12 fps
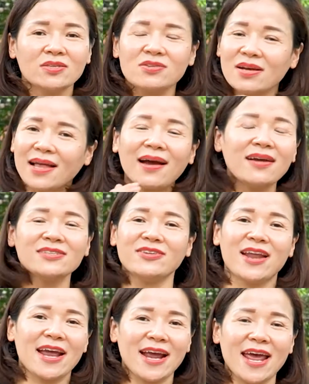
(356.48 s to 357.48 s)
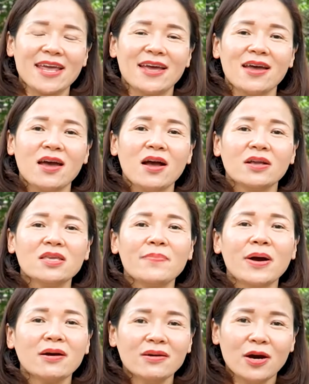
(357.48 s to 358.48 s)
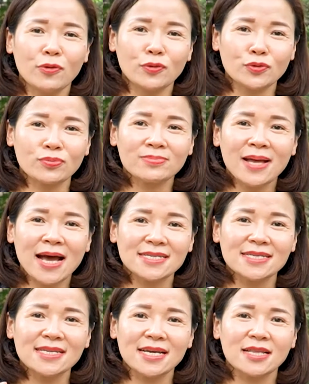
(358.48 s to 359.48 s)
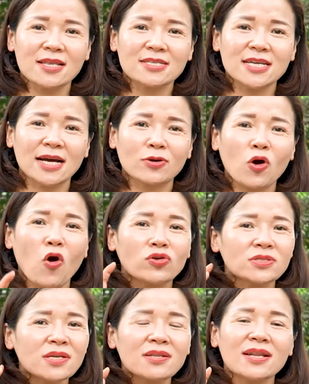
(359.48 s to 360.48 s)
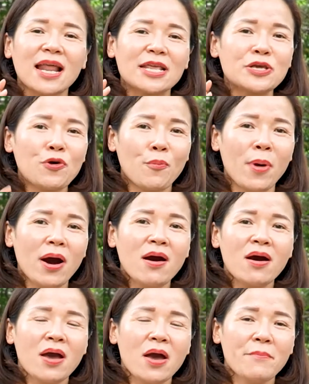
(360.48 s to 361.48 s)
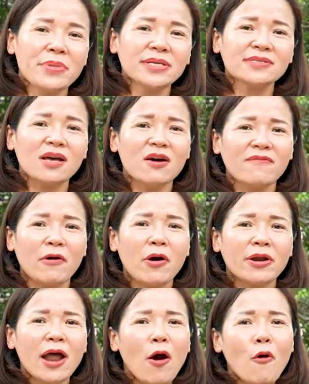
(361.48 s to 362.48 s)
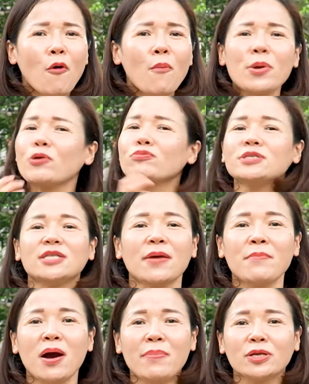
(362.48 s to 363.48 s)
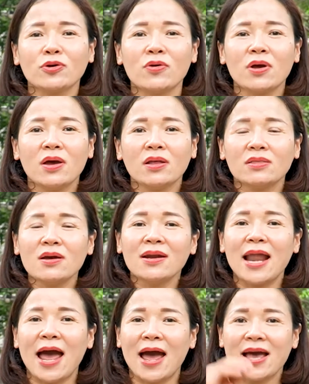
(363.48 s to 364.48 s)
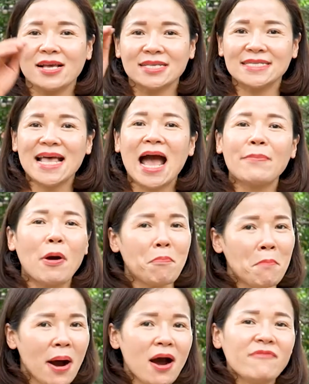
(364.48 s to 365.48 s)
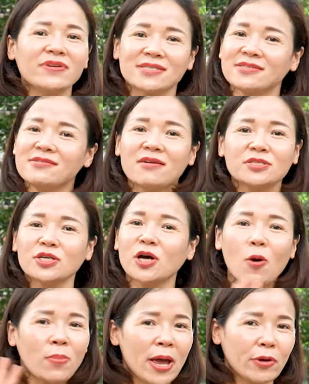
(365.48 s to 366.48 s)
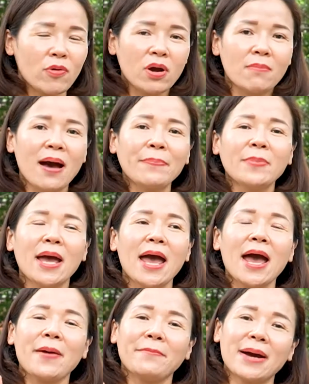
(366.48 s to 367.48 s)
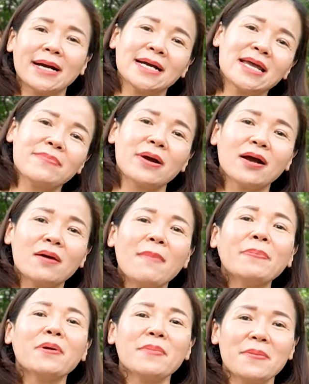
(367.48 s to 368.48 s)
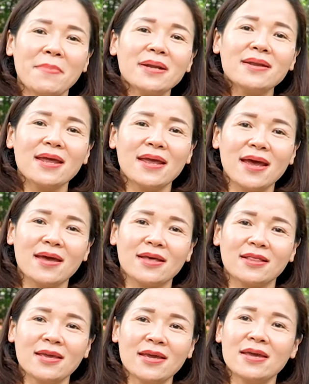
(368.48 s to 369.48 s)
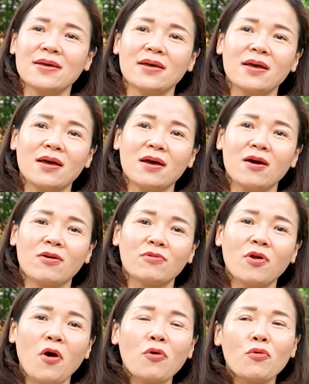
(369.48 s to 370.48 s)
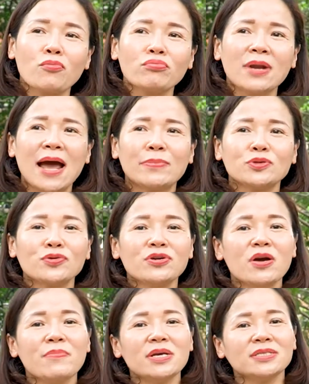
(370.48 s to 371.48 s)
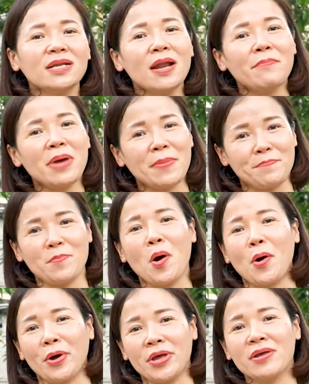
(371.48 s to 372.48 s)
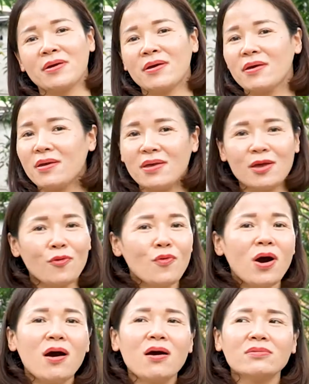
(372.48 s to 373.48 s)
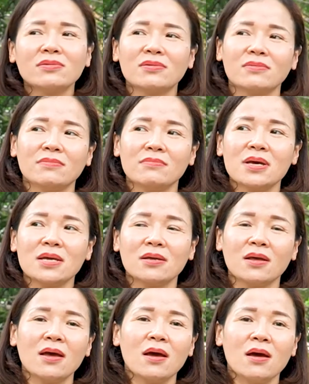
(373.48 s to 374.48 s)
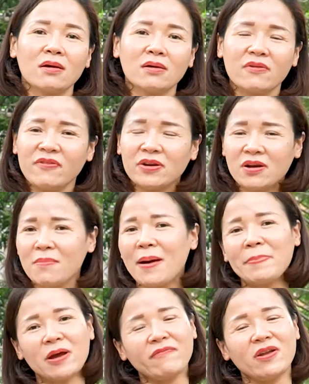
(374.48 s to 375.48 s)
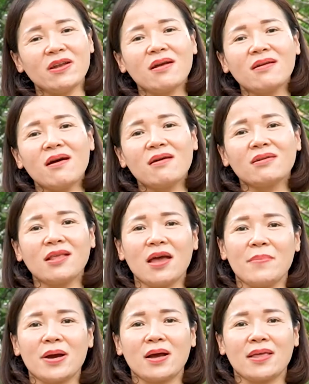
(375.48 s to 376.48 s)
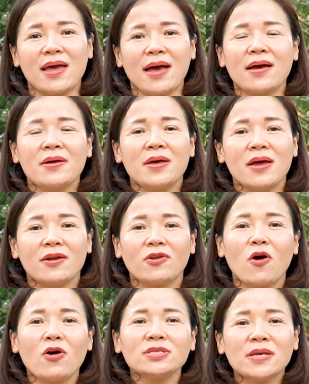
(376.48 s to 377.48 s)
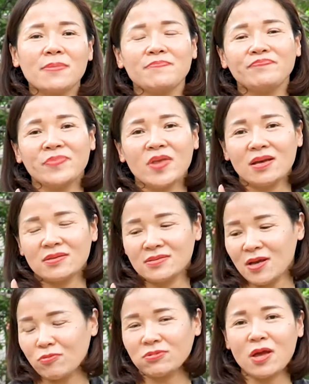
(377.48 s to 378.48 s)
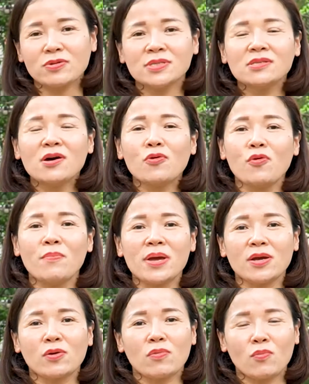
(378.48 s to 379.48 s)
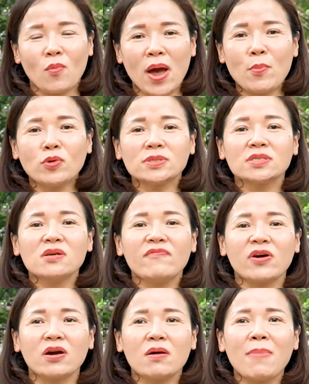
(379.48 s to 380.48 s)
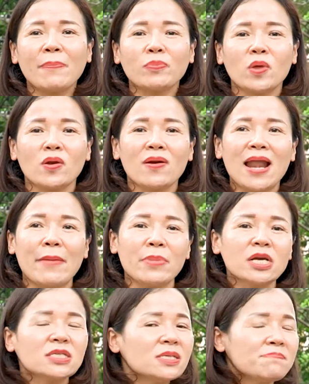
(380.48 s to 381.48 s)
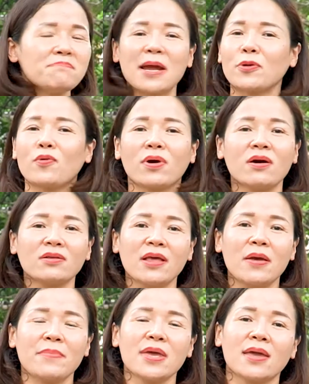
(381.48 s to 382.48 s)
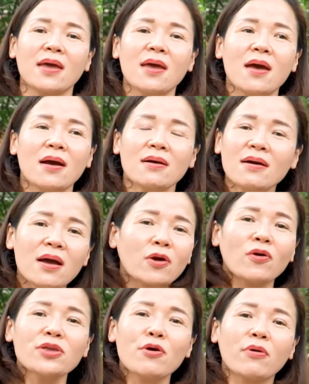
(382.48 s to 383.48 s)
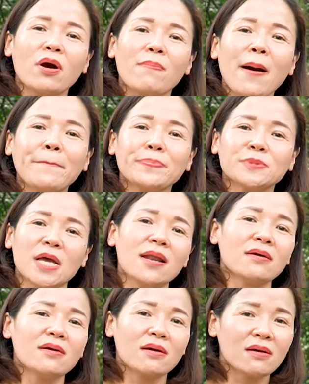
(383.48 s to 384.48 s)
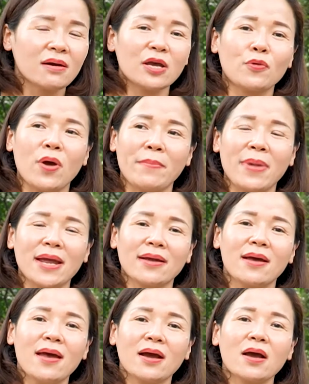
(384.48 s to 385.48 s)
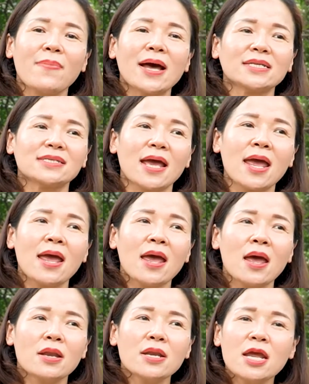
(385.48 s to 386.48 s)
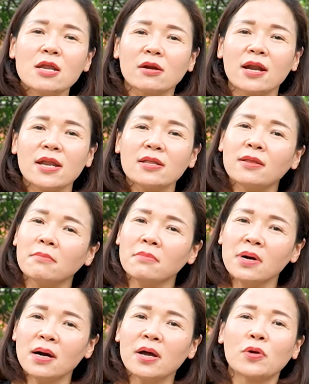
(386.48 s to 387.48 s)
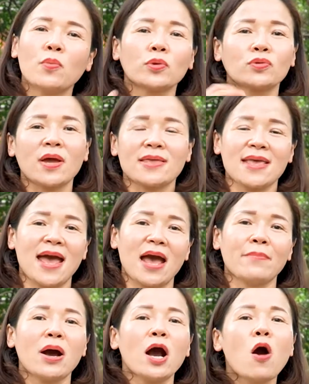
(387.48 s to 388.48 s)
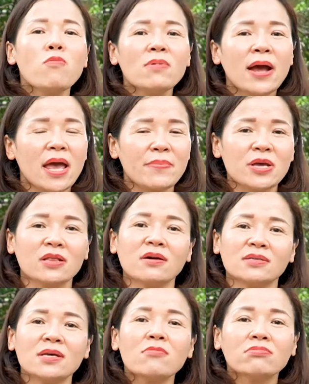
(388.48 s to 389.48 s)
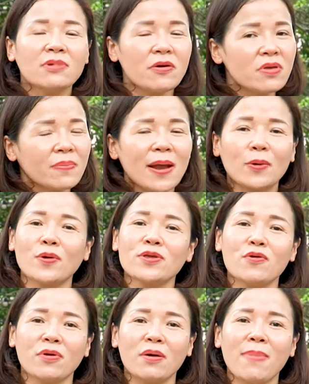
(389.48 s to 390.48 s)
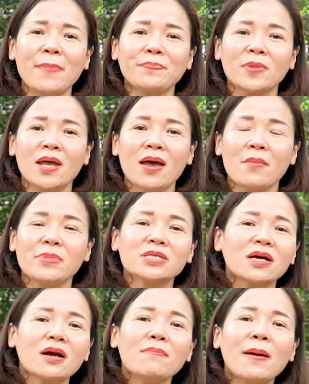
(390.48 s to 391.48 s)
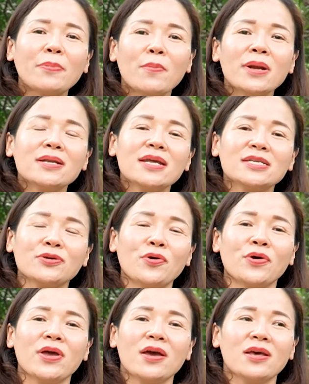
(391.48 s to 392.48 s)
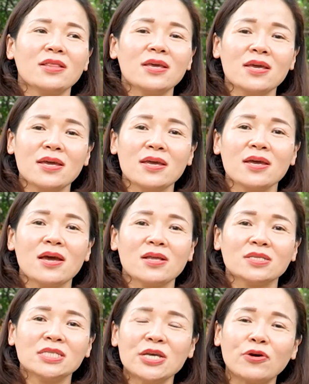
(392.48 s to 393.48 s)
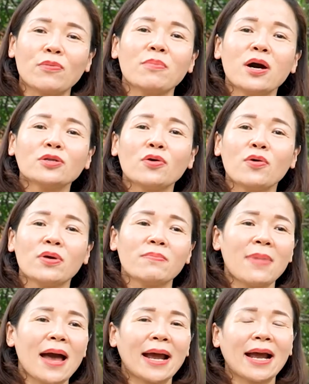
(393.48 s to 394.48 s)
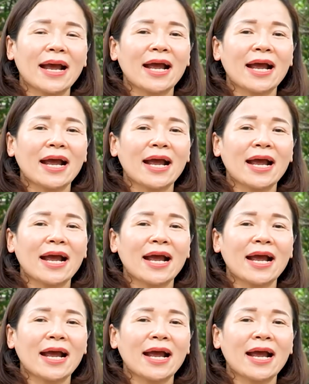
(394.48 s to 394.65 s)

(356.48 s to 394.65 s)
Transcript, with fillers: chưa tăng cân trở lại ngay nhưng mà người của chúng ta sẽ xảy tình trạng có rất là nhiều mỡ mình sờ vào ở đâu mình cũng thấy mỡ mà thôi tức là da bọc mỡ và xương chứ không hề có cơ bắp mà khi mà cơ bắp đã bị mất đi ấy, thì nó cũng làm cho người mình rất là mệt mỏi yếu ớt mình cái phần cơ bắp và cái phần nâng đỡ cơ thể mà cả nhà nó sẽ dọc theo xương của mình ngoài bộ xương và cơ bắp thì nó làm nên cái sức mạnh của cơ thể mình người có nhiều cơ bắp sẽ là người cực kỳ khỏe mạnh các bạn sẽ đi được lên đến tầng 10 của một tòa nhà mà không hề bị thở dốc nếu như các bạn có nhiều cơ bắp bây giờ cơ bắp nó mất đi rồi thì chỉ còn mỡ thôi mà